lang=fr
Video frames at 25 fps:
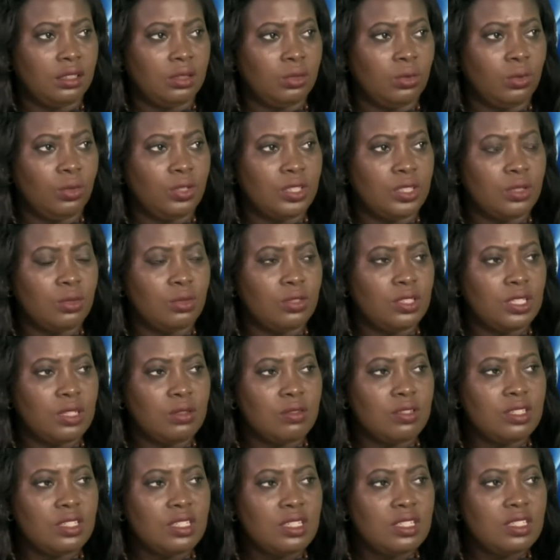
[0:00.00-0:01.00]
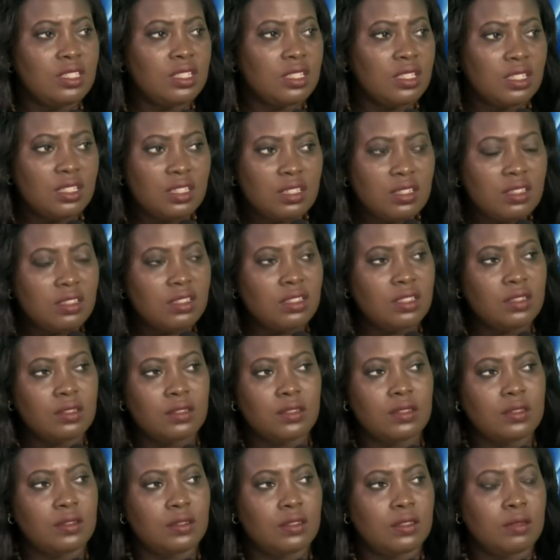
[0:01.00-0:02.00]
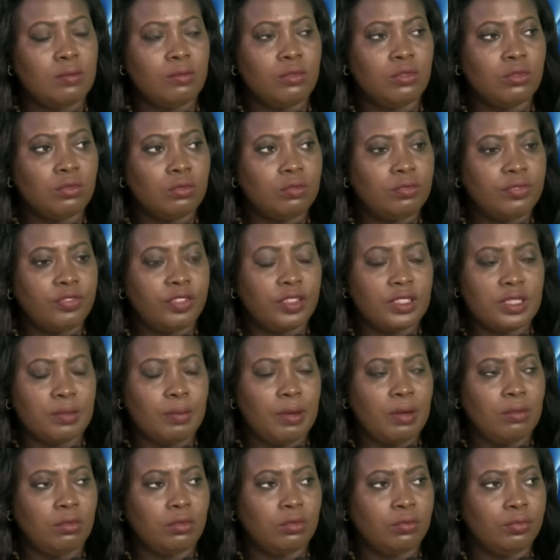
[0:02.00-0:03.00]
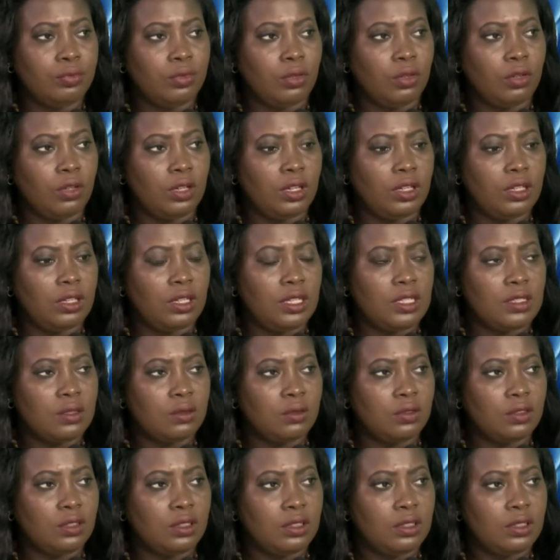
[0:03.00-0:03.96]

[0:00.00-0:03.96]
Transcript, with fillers: Donc est-ce que ça aussi c'est bon, enfin c'est pas bon pour euh, la, la santé Les mouches